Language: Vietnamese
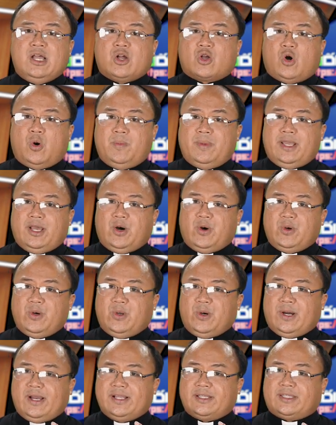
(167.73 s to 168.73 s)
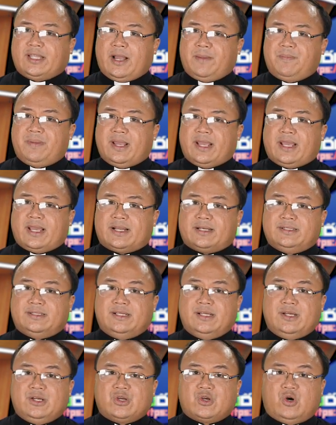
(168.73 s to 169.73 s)
cũng yếu đuối thấp hèn
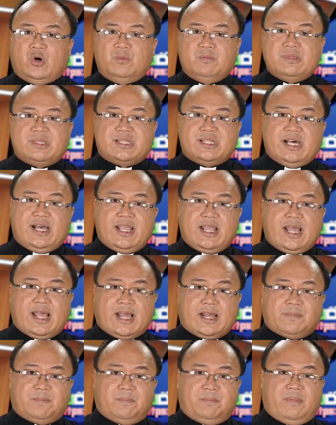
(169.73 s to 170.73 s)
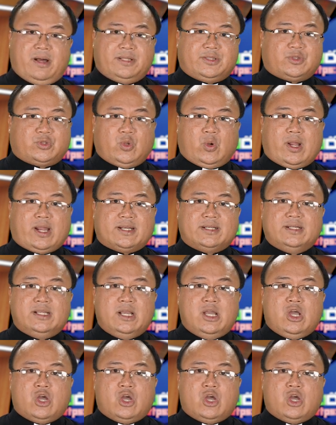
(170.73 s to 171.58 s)
cũng giới hạn bất toàn